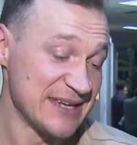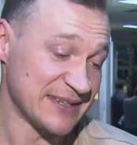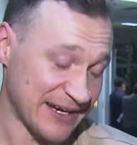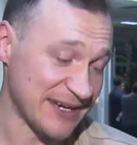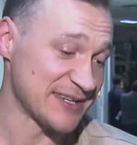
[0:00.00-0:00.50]

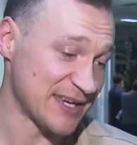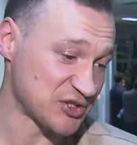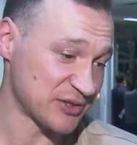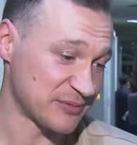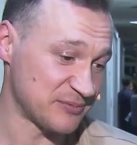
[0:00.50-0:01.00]
Так или
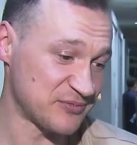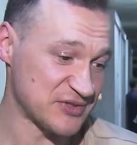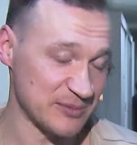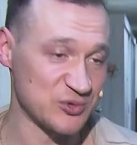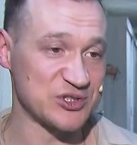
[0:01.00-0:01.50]
иначе, все
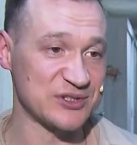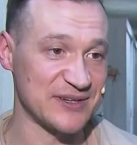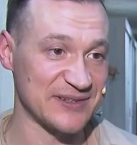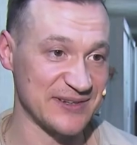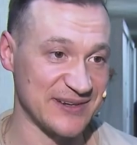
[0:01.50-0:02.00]
мужчины –
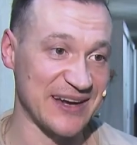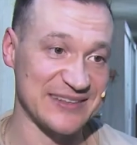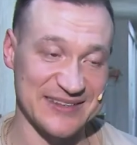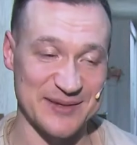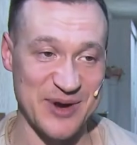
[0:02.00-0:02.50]
это
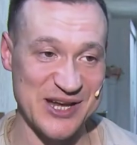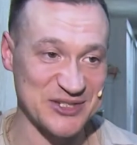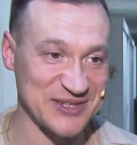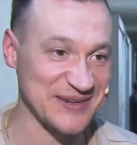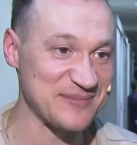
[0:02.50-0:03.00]
когда-то
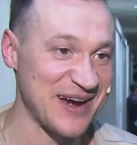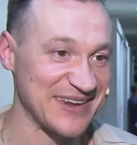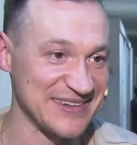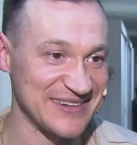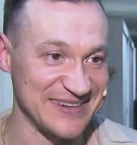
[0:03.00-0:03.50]
мальчики
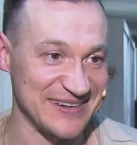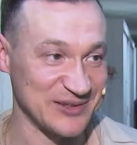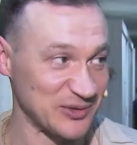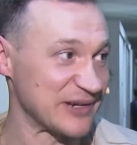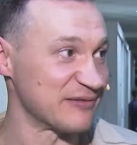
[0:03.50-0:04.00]
маленькие,
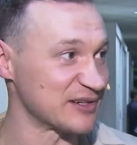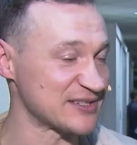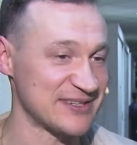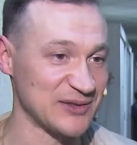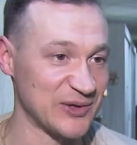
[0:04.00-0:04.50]
которые
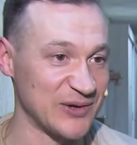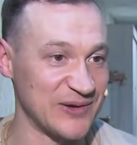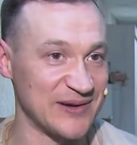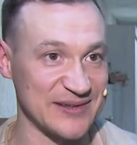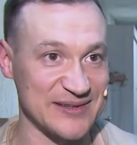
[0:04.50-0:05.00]
выросли,
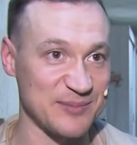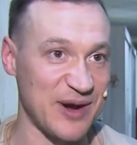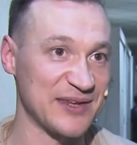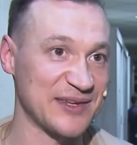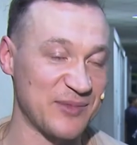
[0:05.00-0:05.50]
но этот
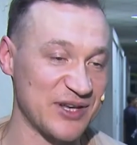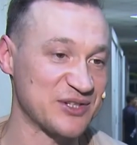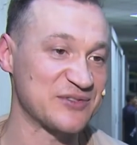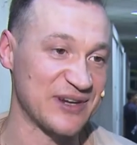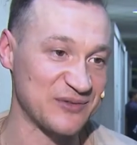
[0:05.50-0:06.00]
маленький мальчик
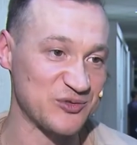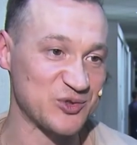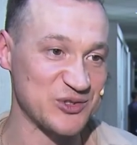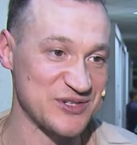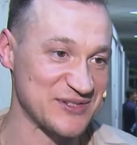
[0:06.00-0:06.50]
все равно всю
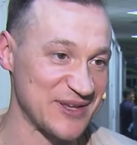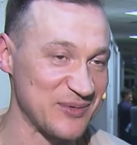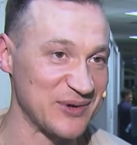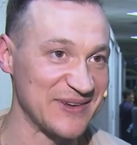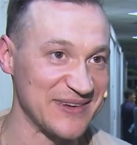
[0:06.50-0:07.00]
жизнь с
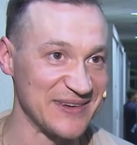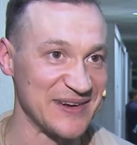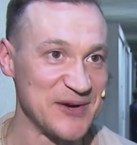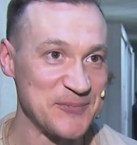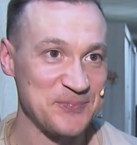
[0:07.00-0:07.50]
тобой. И
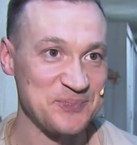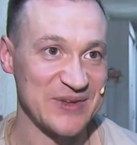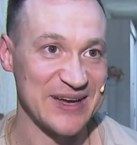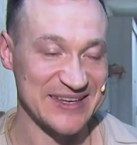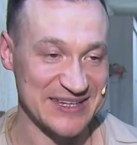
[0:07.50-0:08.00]

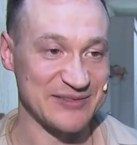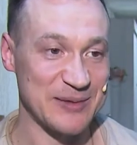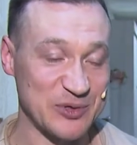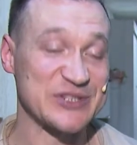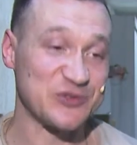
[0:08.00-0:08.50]
какие-то
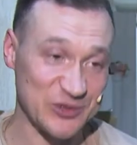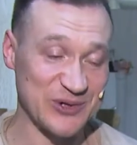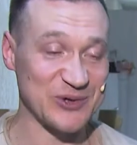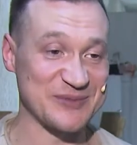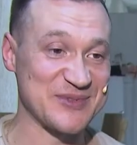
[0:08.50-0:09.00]
вопросы – все
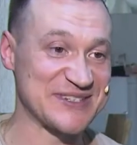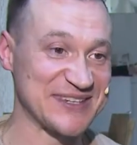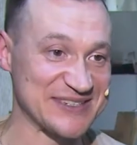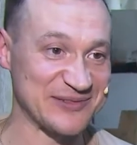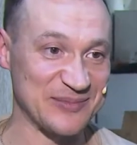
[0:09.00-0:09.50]
родом из
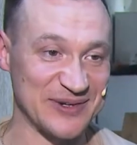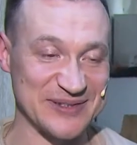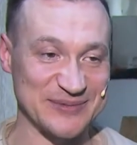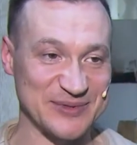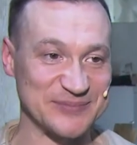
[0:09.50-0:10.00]
детства,
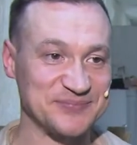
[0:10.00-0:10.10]
поэтому